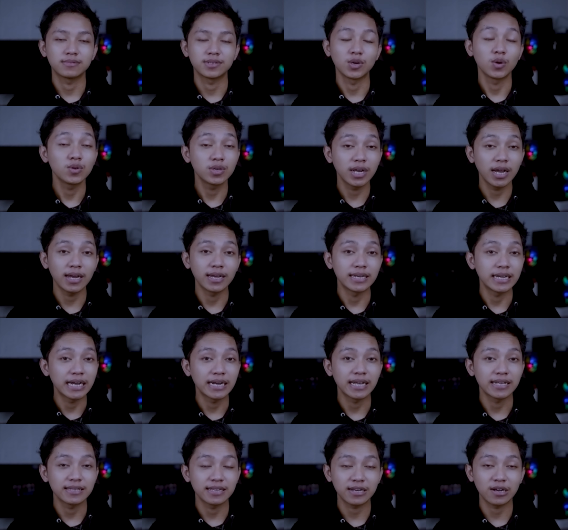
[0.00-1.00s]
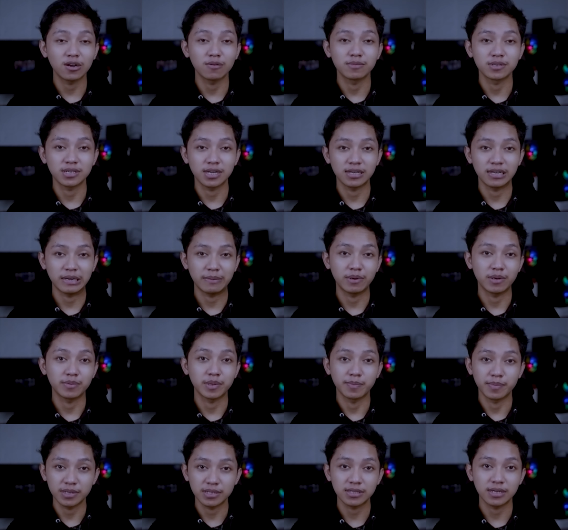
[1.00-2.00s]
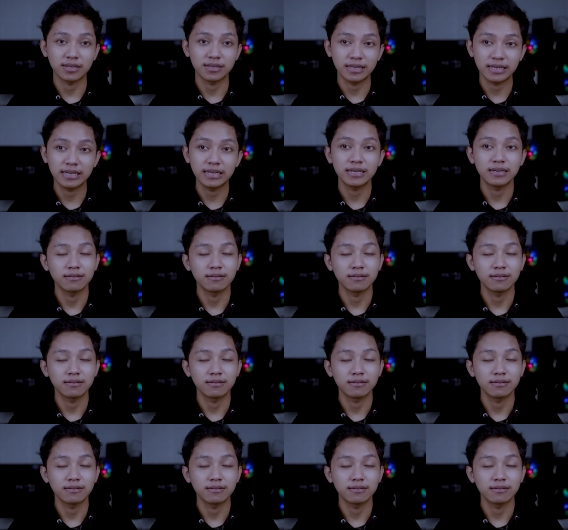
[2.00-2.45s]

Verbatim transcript: ya udah iya nanti kalau misalnya kebelet pipis nanti